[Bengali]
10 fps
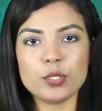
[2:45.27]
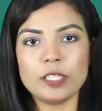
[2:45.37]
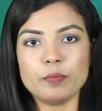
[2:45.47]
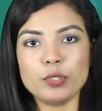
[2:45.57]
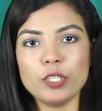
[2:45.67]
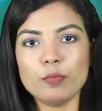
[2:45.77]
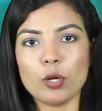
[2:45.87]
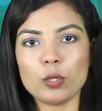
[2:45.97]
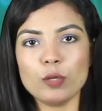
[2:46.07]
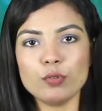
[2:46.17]
চাঁদপুরের
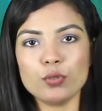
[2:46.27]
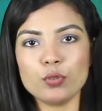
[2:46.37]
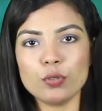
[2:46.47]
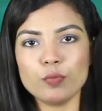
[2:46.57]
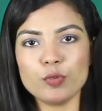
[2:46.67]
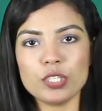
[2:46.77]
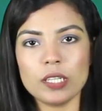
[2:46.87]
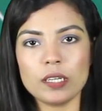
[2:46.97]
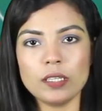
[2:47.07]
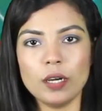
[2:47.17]
মতলব উত্তর
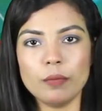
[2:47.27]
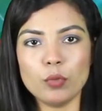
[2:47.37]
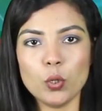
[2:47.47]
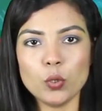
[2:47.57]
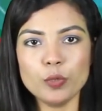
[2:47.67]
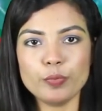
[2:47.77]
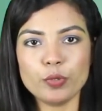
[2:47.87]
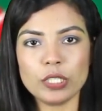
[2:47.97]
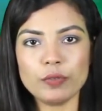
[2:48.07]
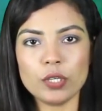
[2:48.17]
উপজেলার
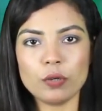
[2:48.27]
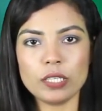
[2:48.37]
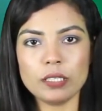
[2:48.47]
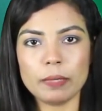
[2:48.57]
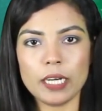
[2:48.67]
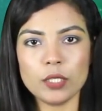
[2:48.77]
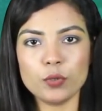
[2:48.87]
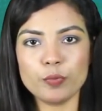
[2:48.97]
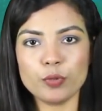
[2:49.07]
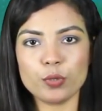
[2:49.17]
মোহনপুর ইউনিয়নের
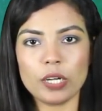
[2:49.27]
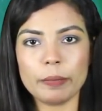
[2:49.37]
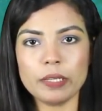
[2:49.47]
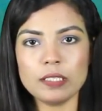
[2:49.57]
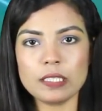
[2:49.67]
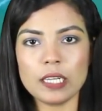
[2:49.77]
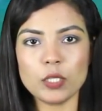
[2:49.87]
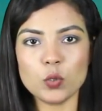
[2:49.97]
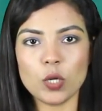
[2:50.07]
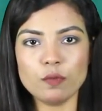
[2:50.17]
বাহাদুরপুর গ্রামের
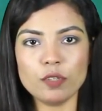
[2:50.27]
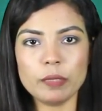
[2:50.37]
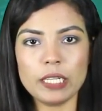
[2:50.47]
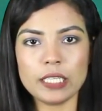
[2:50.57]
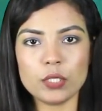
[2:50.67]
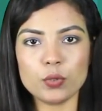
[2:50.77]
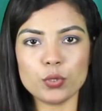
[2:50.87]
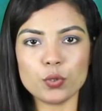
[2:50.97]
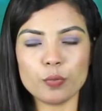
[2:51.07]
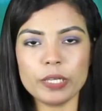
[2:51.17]
স্থানীয় আওয়ামী লীগের
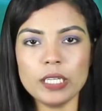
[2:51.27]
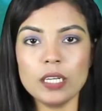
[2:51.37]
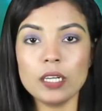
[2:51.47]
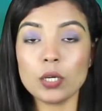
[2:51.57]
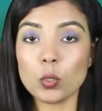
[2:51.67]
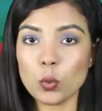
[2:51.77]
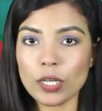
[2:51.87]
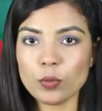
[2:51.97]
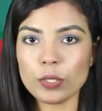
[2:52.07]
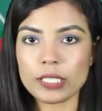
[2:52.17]
দুই গ্রুপের
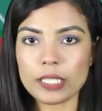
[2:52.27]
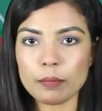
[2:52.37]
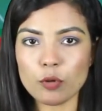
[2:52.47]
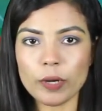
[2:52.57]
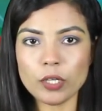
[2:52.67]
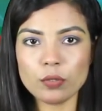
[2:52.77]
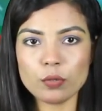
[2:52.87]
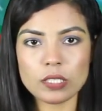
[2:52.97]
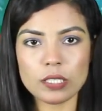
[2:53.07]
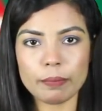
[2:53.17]
গোলাগুলিতে মোবারক
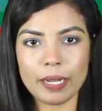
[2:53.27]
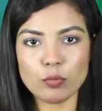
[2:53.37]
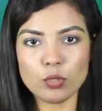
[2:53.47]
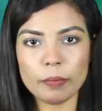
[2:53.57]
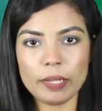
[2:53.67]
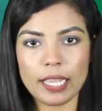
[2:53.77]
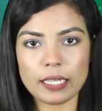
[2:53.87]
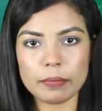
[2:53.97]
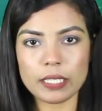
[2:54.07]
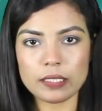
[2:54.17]
হোসেন বাবু নামে
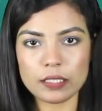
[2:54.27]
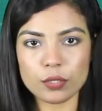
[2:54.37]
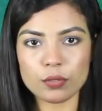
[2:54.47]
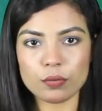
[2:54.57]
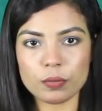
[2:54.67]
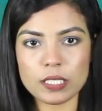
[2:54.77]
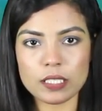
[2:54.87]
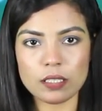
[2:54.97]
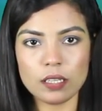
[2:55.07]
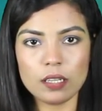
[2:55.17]
এক ব্যক্তি নিহত
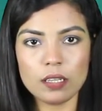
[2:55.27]
হয়েছেন